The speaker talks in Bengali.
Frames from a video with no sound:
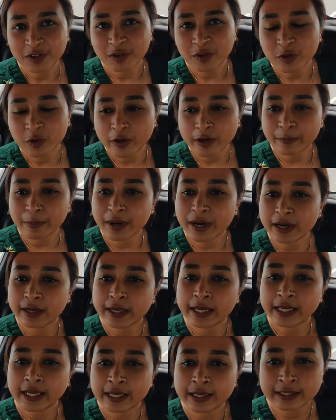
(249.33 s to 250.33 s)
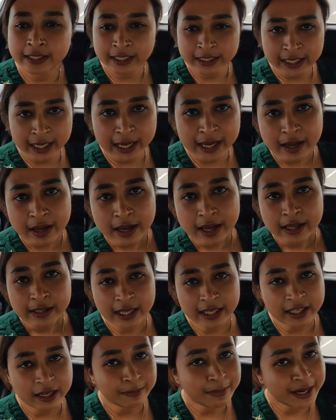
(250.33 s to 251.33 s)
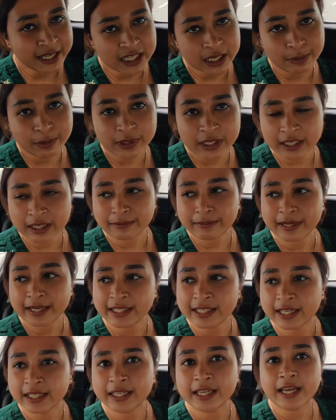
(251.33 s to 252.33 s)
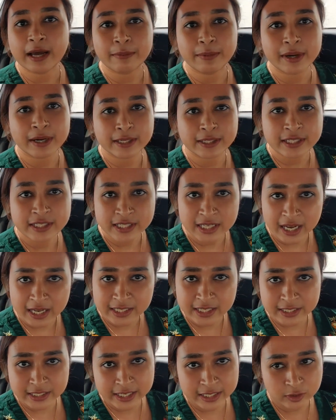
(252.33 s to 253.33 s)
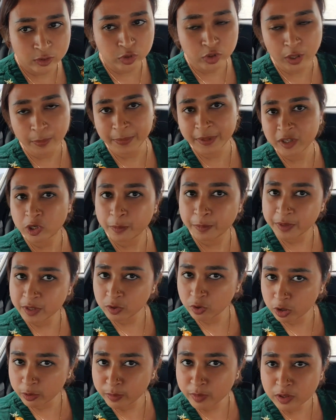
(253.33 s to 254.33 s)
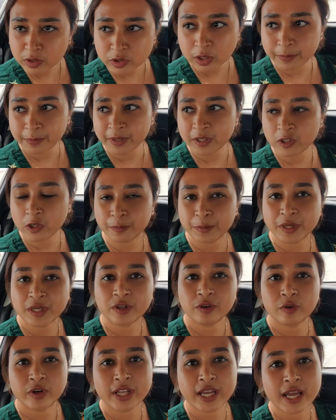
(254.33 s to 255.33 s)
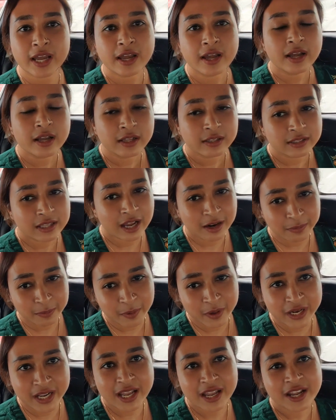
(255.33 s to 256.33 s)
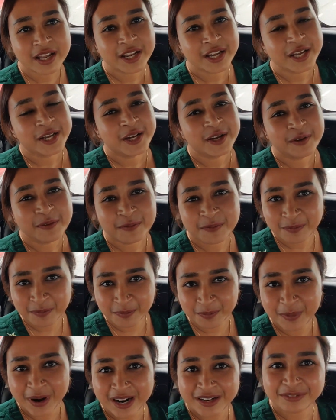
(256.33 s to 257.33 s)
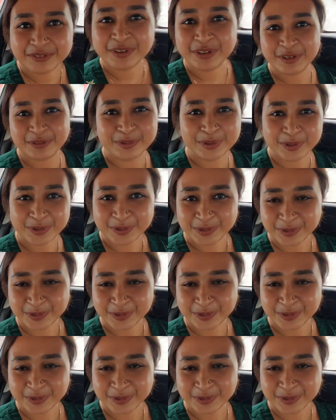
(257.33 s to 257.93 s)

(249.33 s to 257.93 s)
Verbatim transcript: তো এবার এখান থেকে তাদের বাড়ি যাব তাদের বাড়ি থেকে আবার ইচ্ছা আছে যে একটু শপিং টপিং করব শপিং টপিং করে তারপরে বাড়ি ফিরবো